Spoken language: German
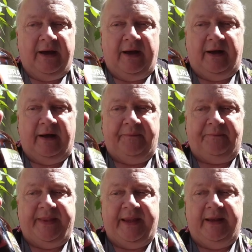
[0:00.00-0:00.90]
Ähm,
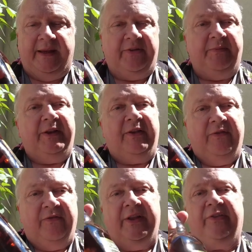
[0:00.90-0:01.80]
der ist
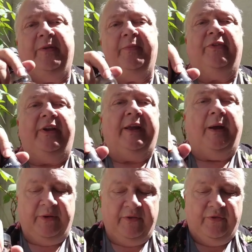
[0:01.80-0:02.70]
mit 40% Prozent
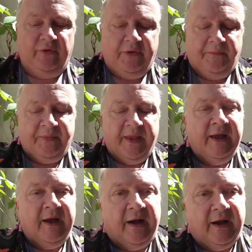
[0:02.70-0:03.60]
abgefüllt.
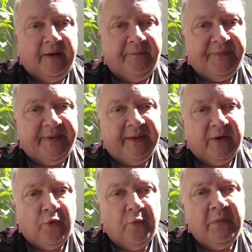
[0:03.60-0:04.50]
Ähm,
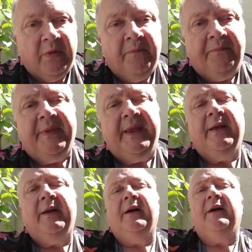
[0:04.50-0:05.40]
darum
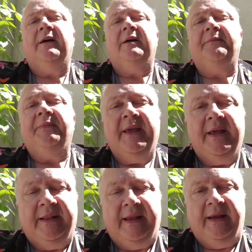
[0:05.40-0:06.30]
äh,
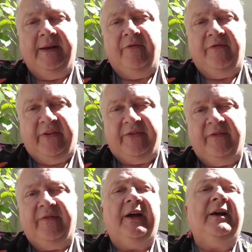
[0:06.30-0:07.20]
der in den
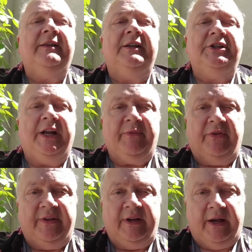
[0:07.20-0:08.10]
Fässern war. Das stammt
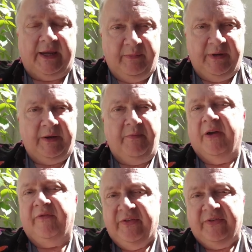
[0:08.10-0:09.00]
aus der Karibik,
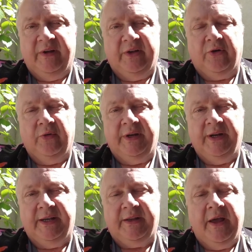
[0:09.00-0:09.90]
mehr wissen wir darüber
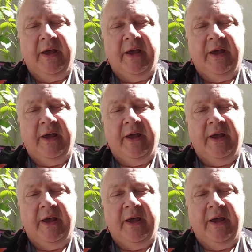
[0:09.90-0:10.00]
nicht.